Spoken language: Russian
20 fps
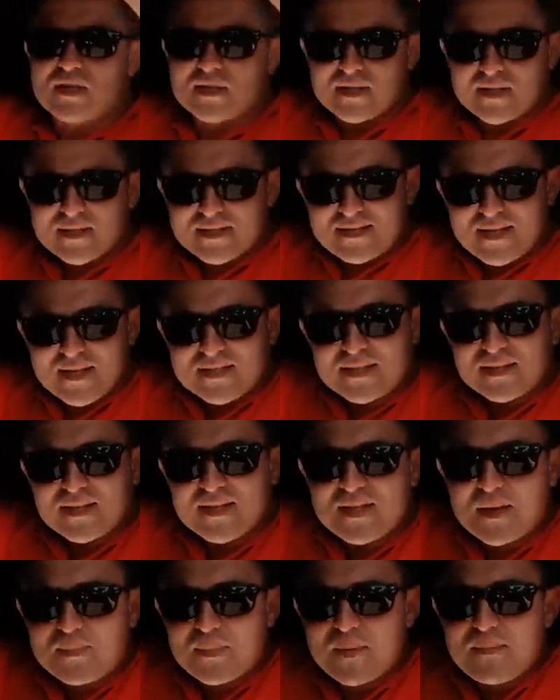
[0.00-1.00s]
сказать, здесь она
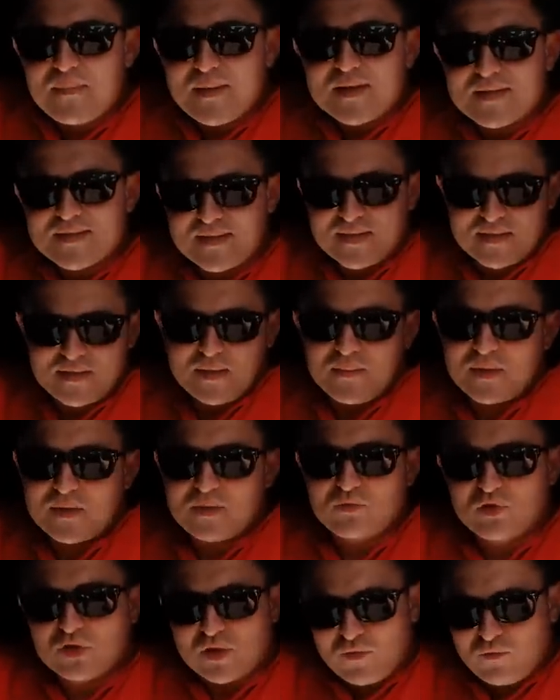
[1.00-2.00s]
не поместится,
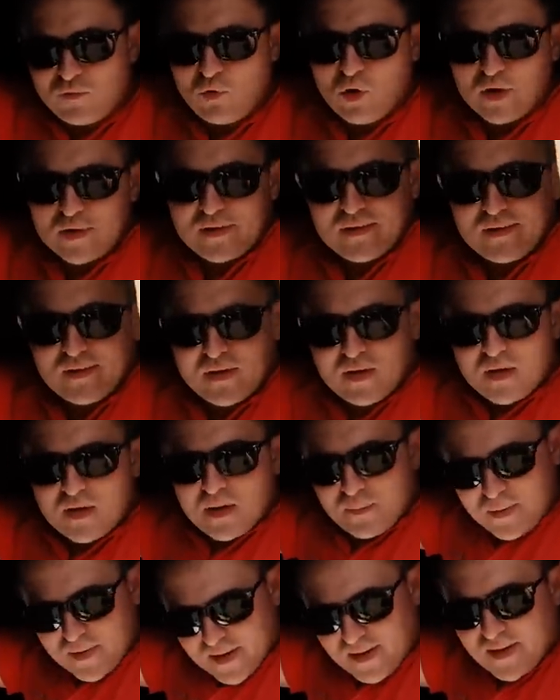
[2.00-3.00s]
потому что вот,
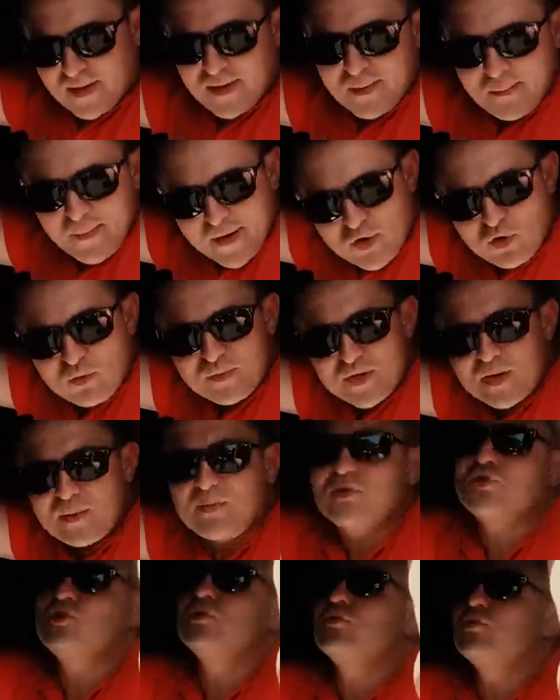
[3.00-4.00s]
при моем
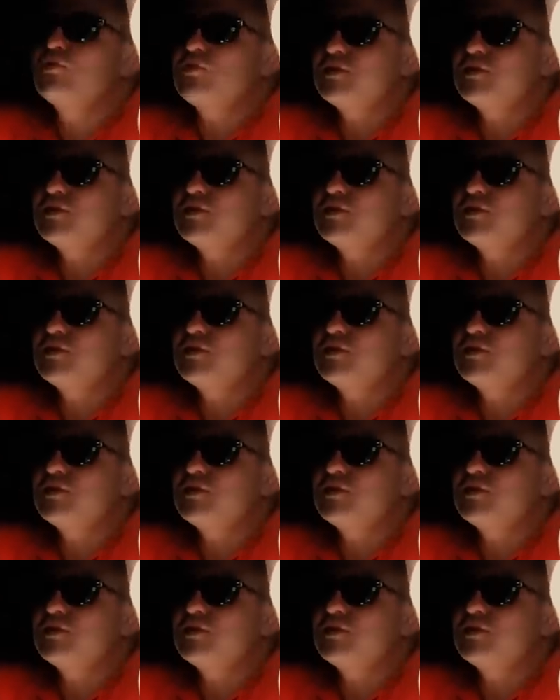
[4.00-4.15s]
небольшом